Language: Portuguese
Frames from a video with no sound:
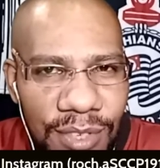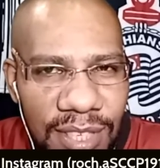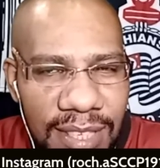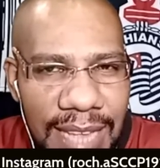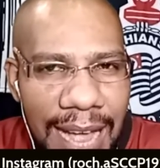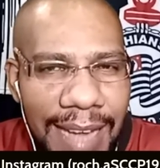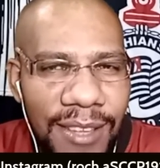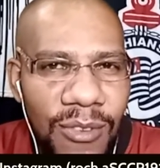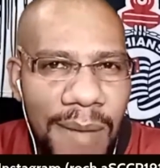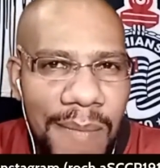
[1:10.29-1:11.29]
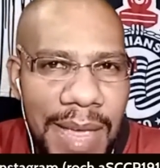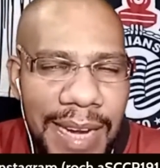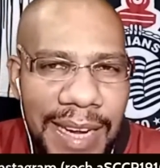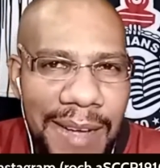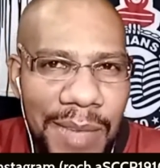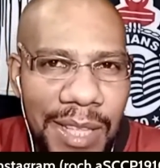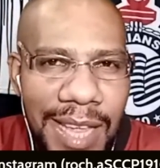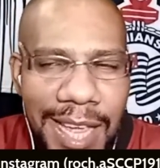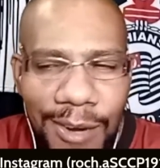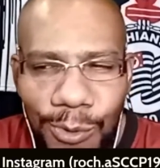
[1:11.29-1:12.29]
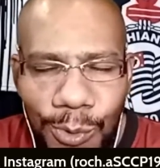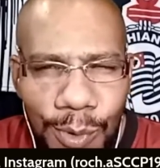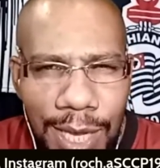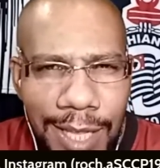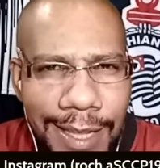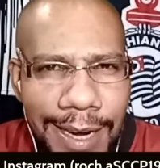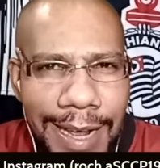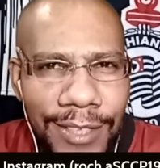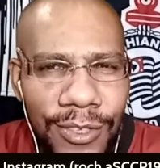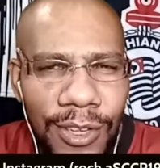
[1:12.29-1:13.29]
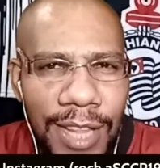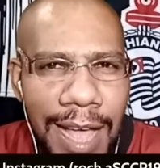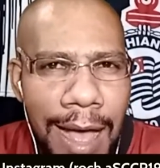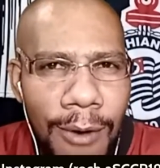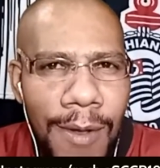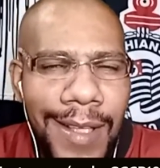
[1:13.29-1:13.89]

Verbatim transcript: destaque do América Mineiro, do Internacional,